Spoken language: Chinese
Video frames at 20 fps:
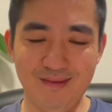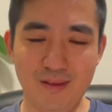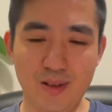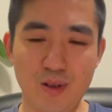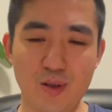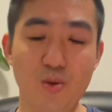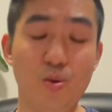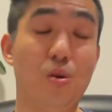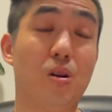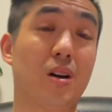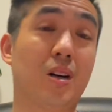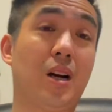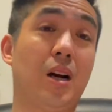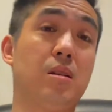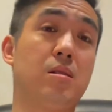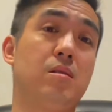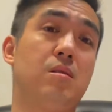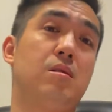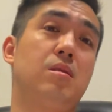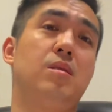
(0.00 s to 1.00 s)
若
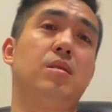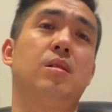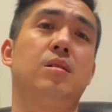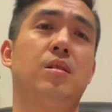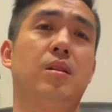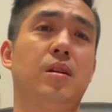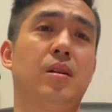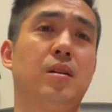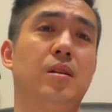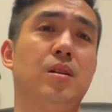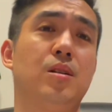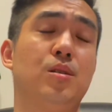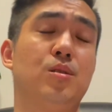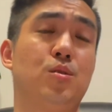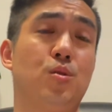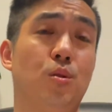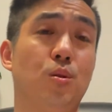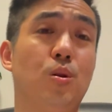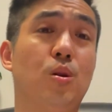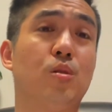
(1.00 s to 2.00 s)
干次的这个
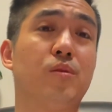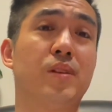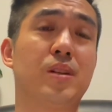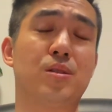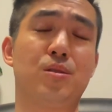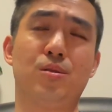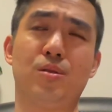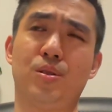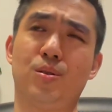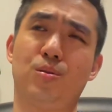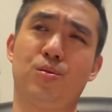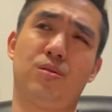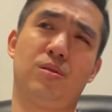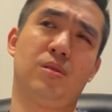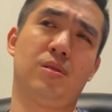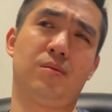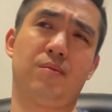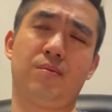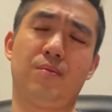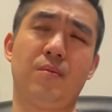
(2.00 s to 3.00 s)
Djokovic 啊，就
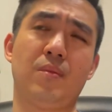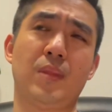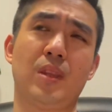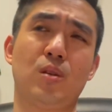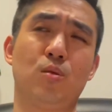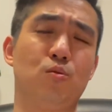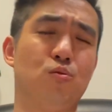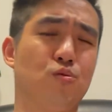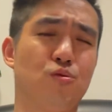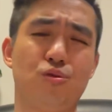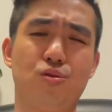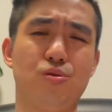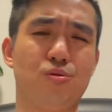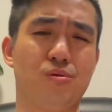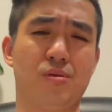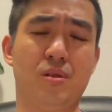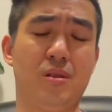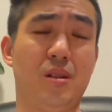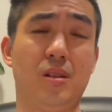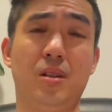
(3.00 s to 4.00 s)
是无数
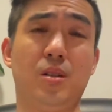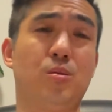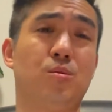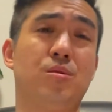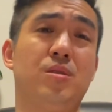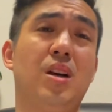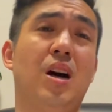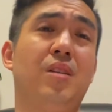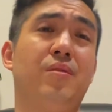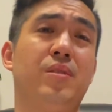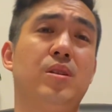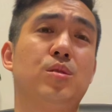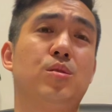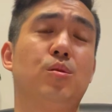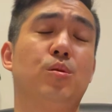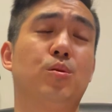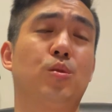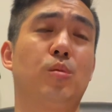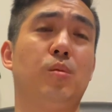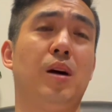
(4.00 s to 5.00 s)
次的这种下风
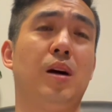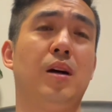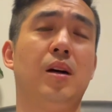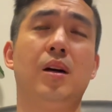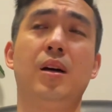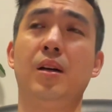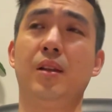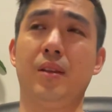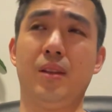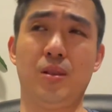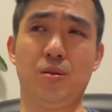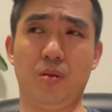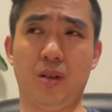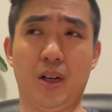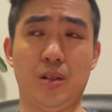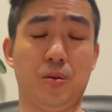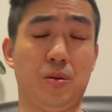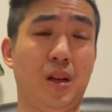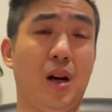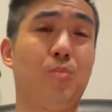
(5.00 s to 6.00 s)
球，对吧？你就
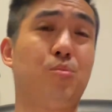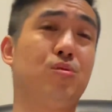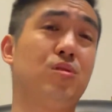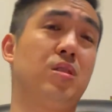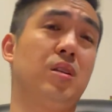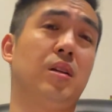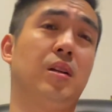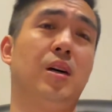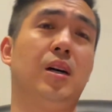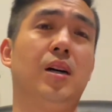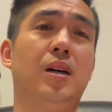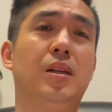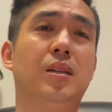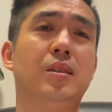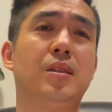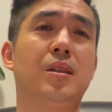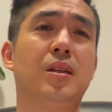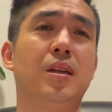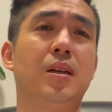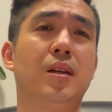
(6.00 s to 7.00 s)
感觉他不行了啊！
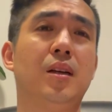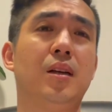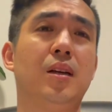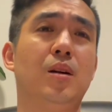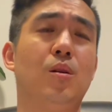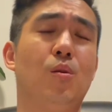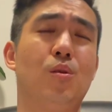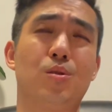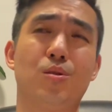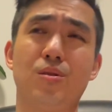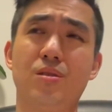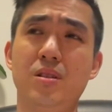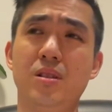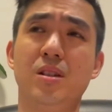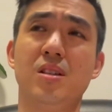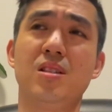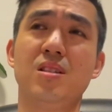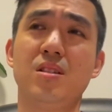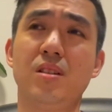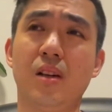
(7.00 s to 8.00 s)
我就记
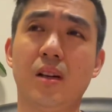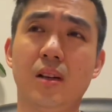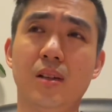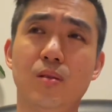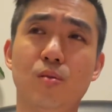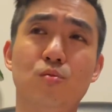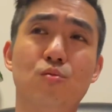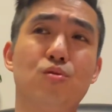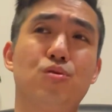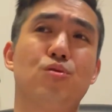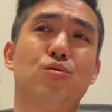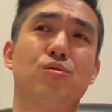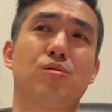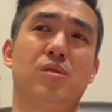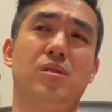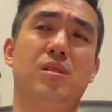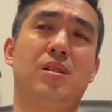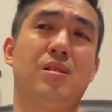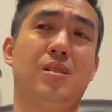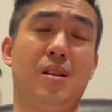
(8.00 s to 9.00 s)
得以前无数
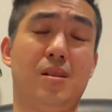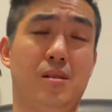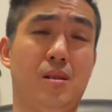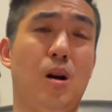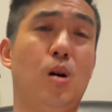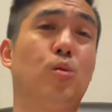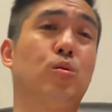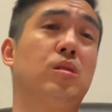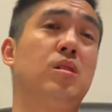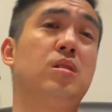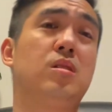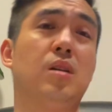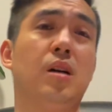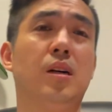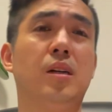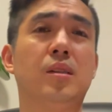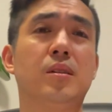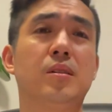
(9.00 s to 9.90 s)
次的在草地上，